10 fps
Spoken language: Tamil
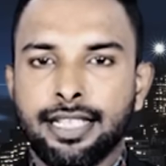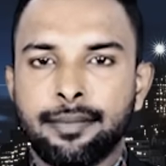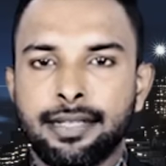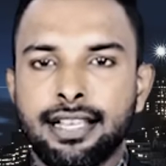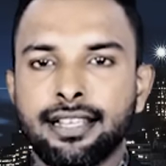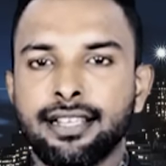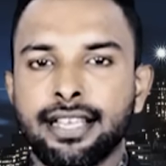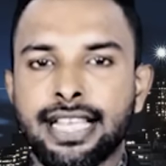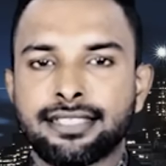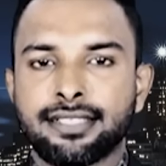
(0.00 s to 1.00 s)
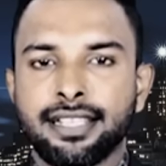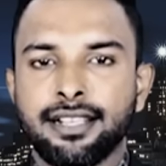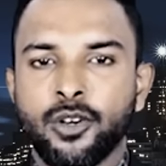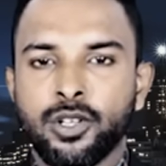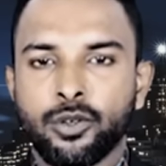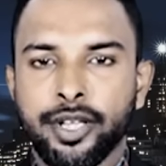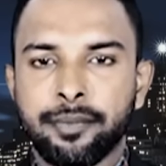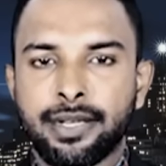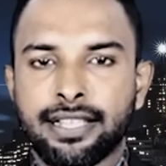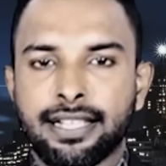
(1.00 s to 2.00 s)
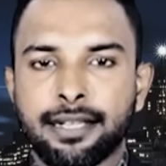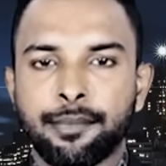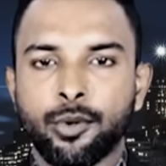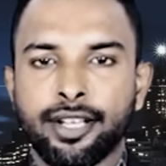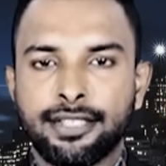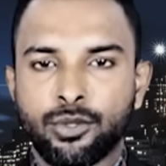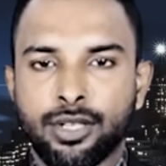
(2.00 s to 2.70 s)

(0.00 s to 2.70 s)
லெபனானில் இஸ்ரேல் ஒரு குறிப்பிடத்தக்க போரை